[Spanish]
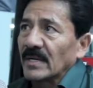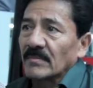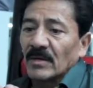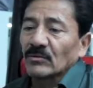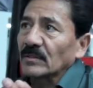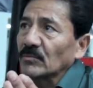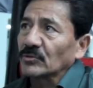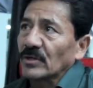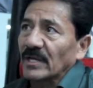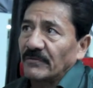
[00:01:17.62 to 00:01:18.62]
me gusta
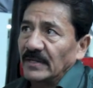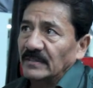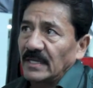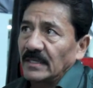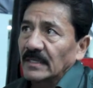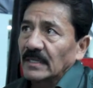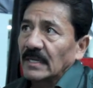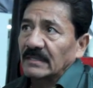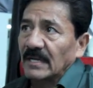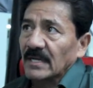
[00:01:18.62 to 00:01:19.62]
mucho la defensa,
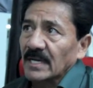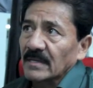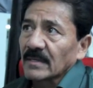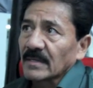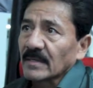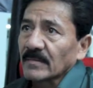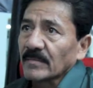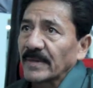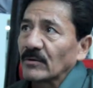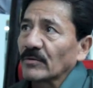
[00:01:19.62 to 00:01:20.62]
atacar
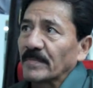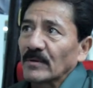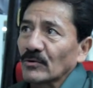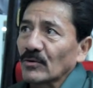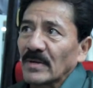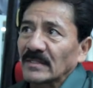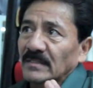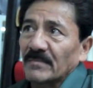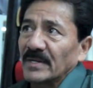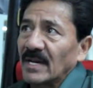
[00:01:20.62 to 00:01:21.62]
pero, pero no
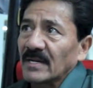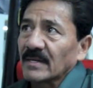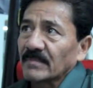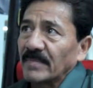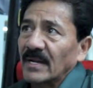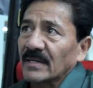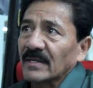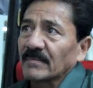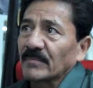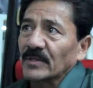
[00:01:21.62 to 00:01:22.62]
nomás caminar, para
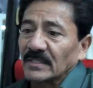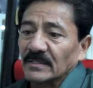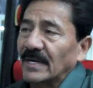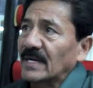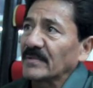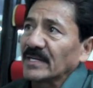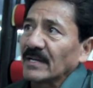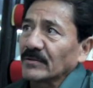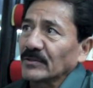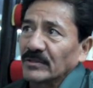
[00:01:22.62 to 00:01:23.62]
que, porque si va
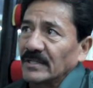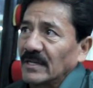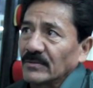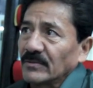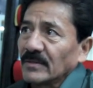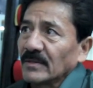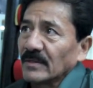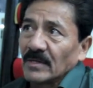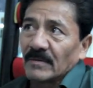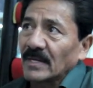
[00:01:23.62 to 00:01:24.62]
caminando y no tirando,
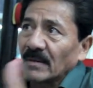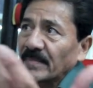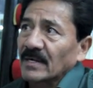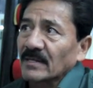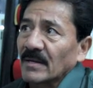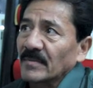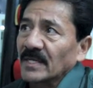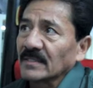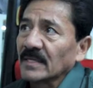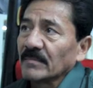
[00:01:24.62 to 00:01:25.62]
le van a pegar nada
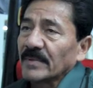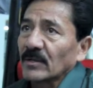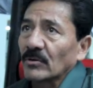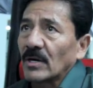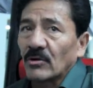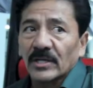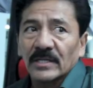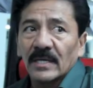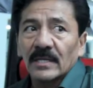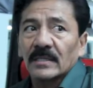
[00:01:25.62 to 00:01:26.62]
más. Pero
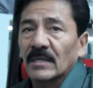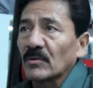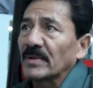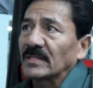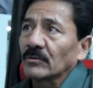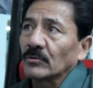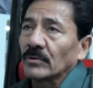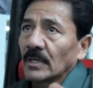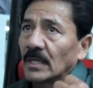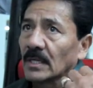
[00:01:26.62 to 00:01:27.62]
ahorita le estamos
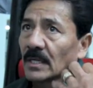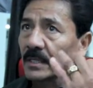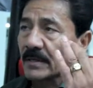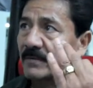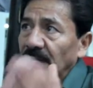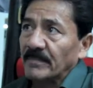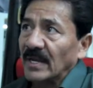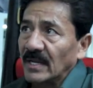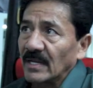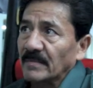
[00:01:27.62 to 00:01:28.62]
metiendo que vaya
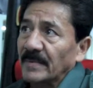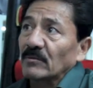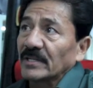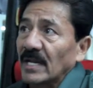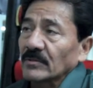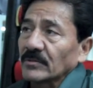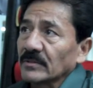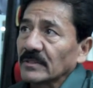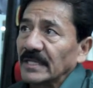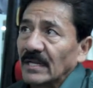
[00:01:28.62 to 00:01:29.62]
para adelante, pero tirando,
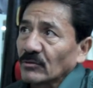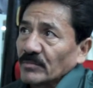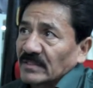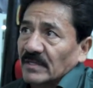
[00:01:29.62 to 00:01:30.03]
tirando y más